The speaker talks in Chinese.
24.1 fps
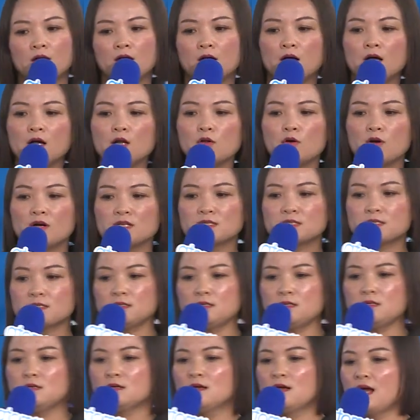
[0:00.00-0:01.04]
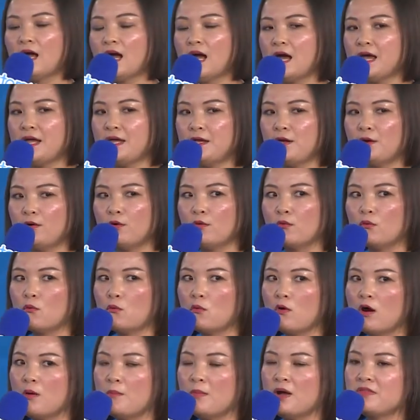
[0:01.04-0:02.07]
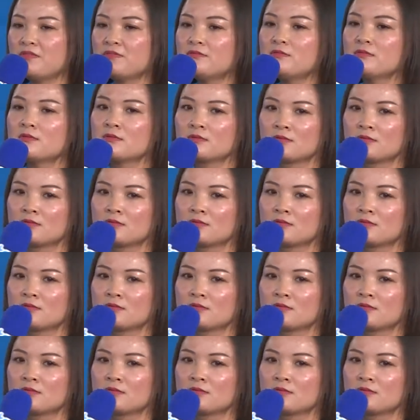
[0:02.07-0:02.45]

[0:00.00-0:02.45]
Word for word: 俄罗斯，还有我们，